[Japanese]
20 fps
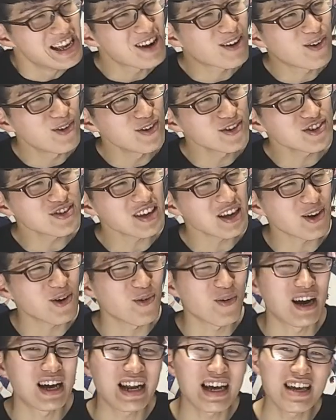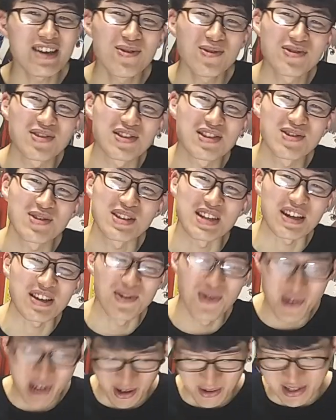いや今週結構笑い要素強い作品
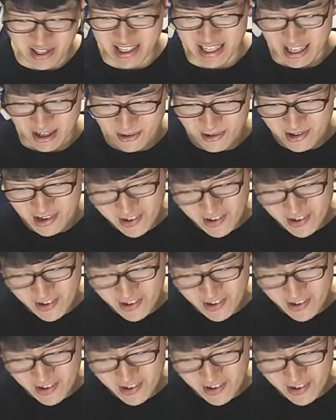多いかもしれないこ